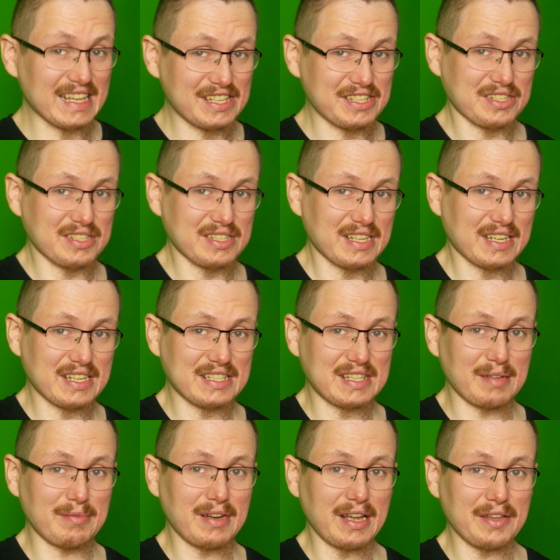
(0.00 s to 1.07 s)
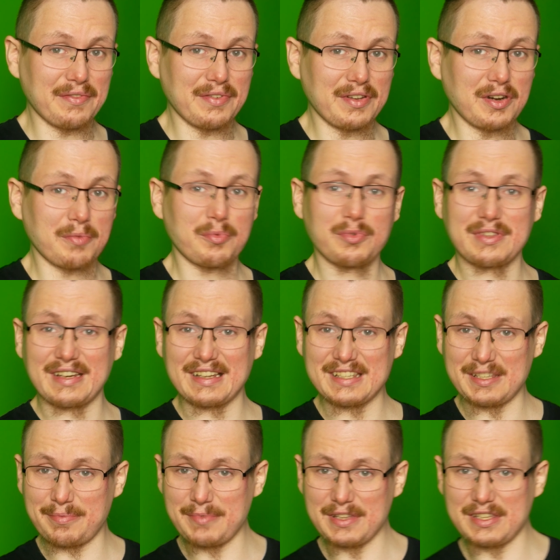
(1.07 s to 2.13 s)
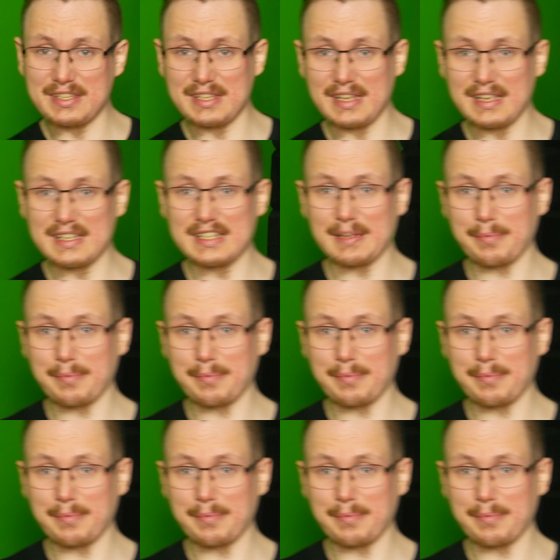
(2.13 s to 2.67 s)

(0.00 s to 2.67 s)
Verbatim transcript: też jakieś tam live'y robił, transmisje